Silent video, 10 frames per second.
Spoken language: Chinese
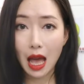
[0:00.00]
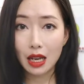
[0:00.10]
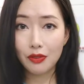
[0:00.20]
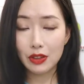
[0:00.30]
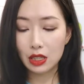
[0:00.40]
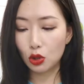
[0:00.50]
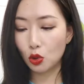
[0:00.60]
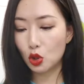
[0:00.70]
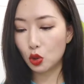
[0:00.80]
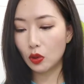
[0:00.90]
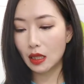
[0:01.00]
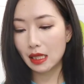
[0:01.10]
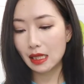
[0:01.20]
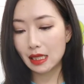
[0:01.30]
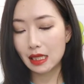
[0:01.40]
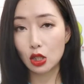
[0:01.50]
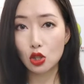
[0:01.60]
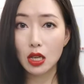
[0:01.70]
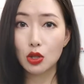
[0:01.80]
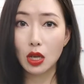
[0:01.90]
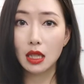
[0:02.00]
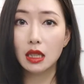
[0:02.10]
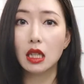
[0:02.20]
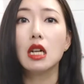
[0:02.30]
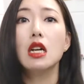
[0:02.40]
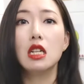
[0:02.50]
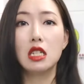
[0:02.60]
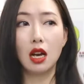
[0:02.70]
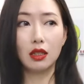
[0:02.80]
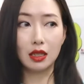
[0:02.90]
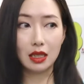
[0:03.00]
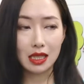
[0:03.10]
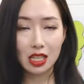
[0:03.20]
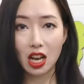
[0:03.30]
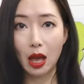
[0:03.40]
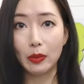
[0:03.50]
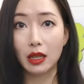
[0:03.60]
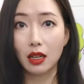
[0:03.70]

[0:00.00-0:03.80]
elephant 都出了一些刷酸的这样的一些产品，